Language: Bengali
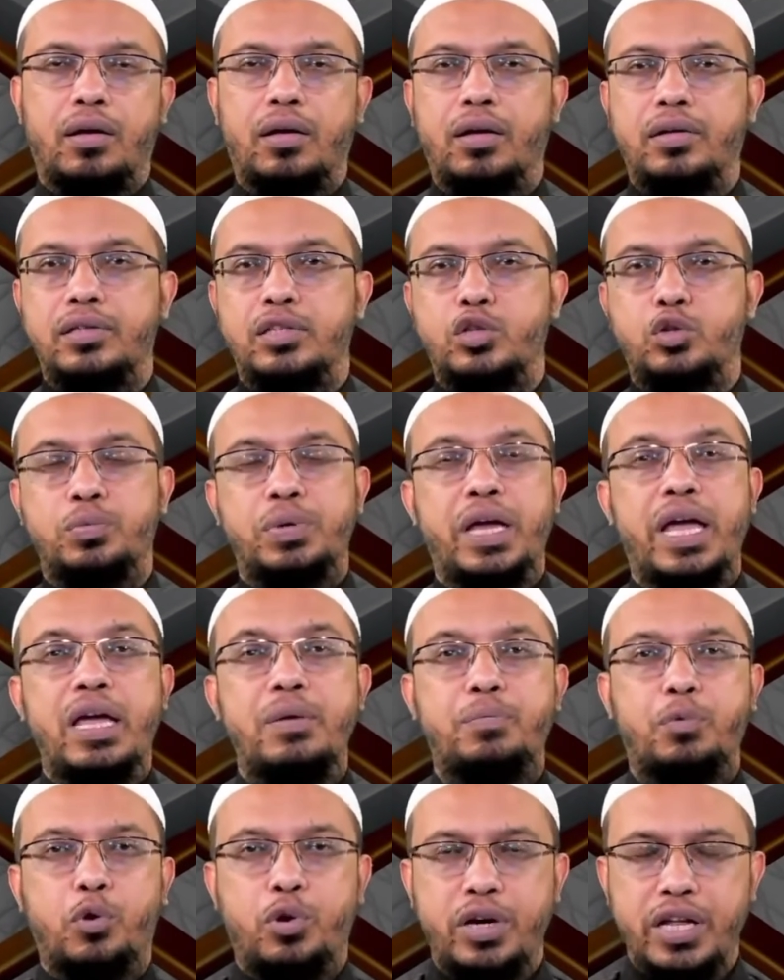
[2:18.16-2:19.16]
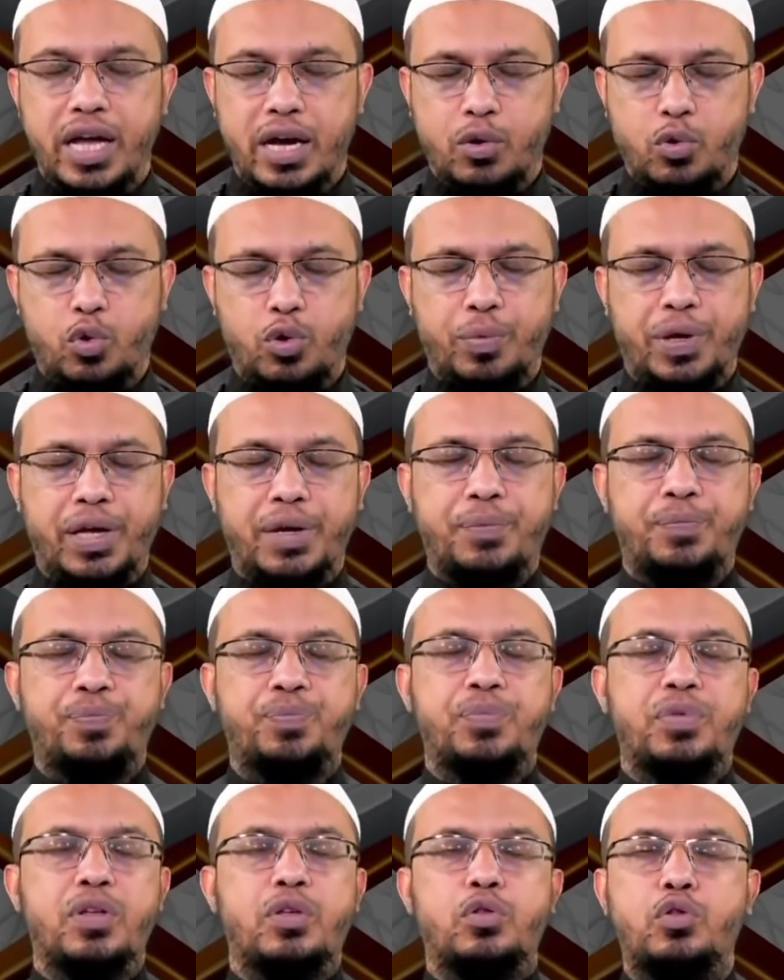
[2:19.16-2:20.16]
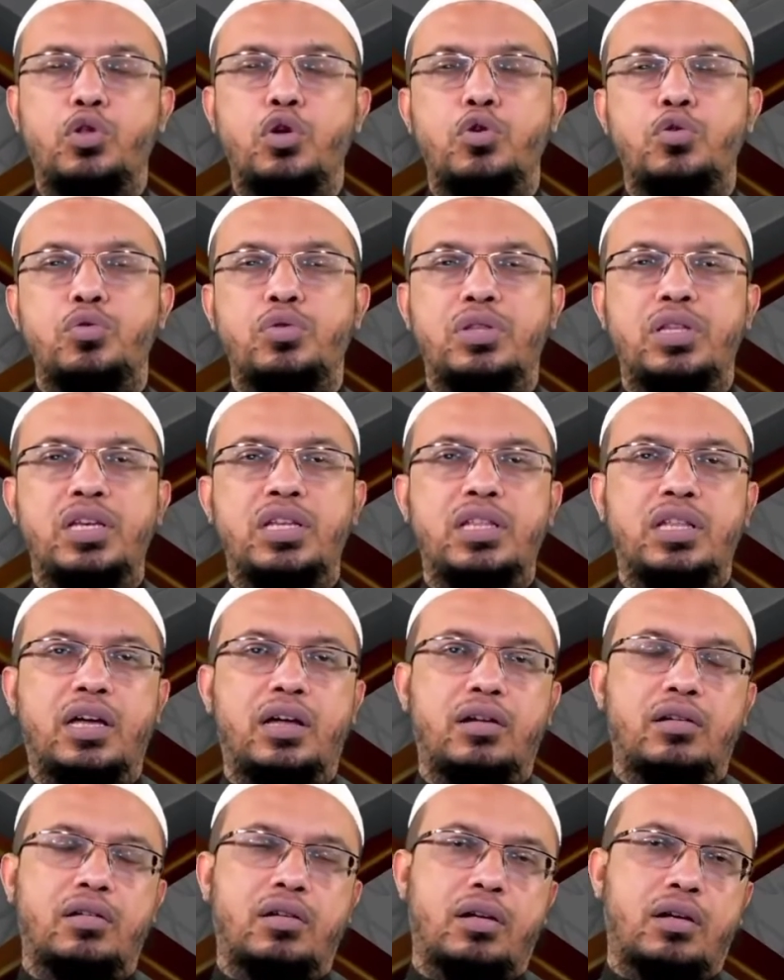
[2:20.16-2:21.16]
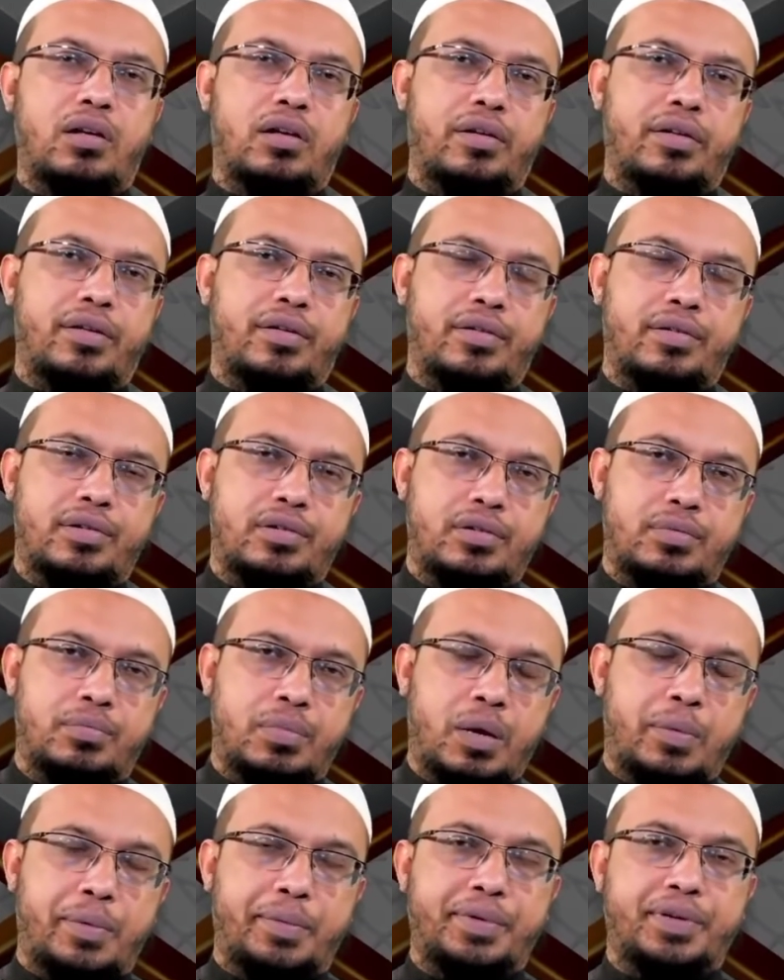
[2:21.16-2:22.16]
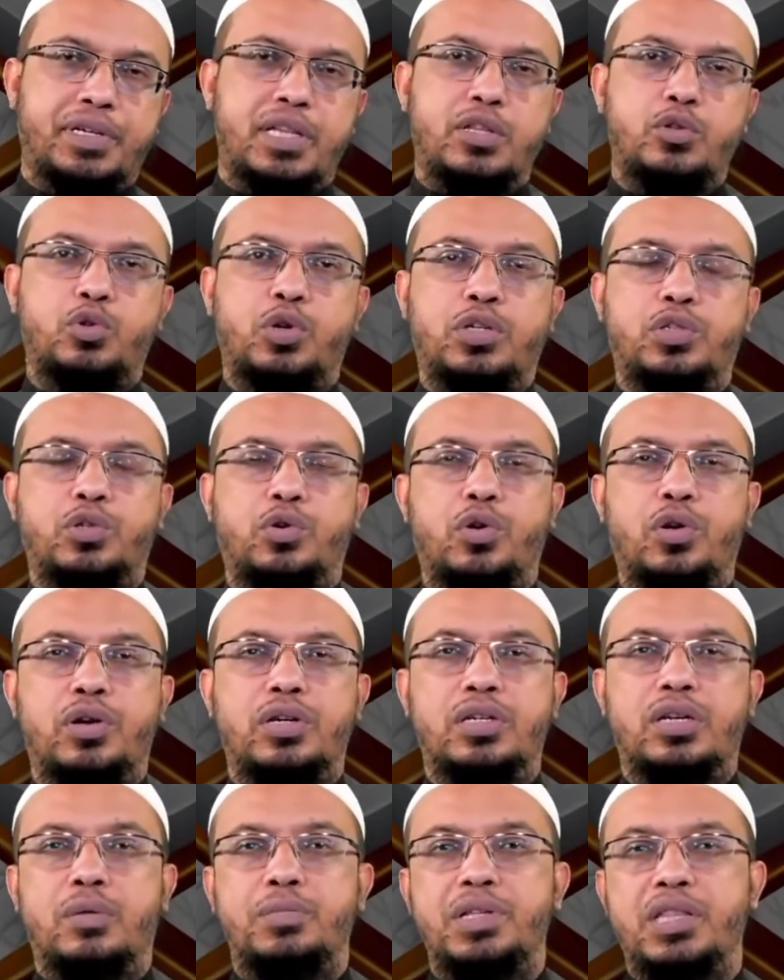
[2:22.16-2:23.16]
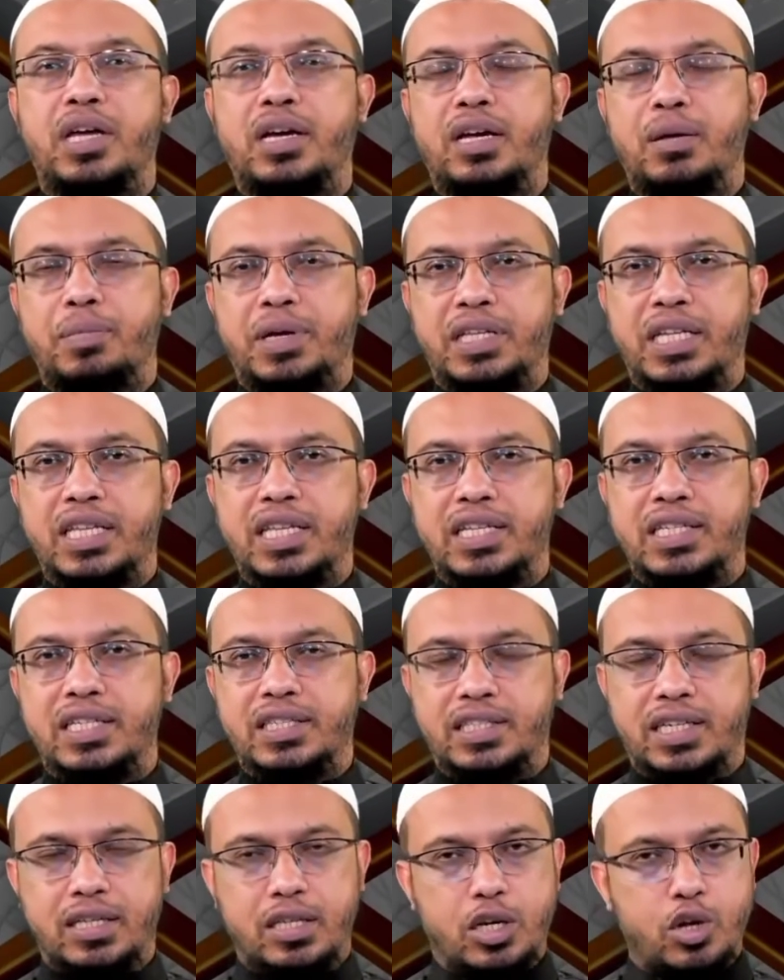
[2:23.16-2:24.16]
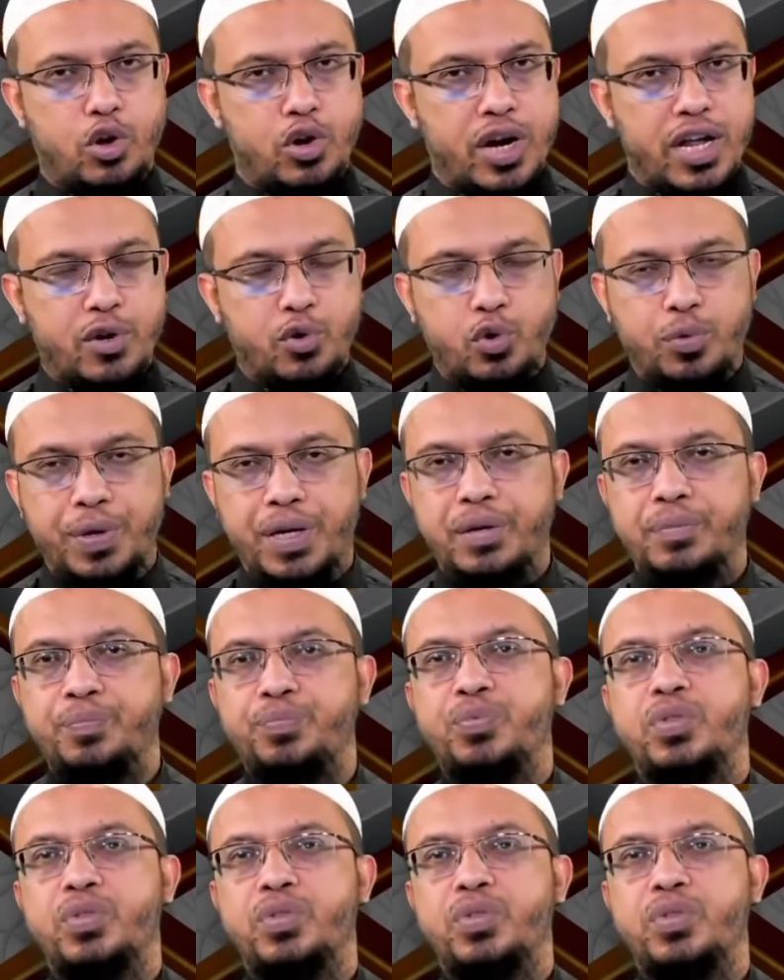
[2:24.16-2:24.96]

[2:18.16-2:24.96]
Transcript: যে তুমি এই প্রক্রিয়া করবে ধরুন তিনি তার মা বাবার সাথে যোগাযোগ করেন স্বামী তাকে বাধা দিচ্ছেন সেটা তিনি অন্যায় করবেন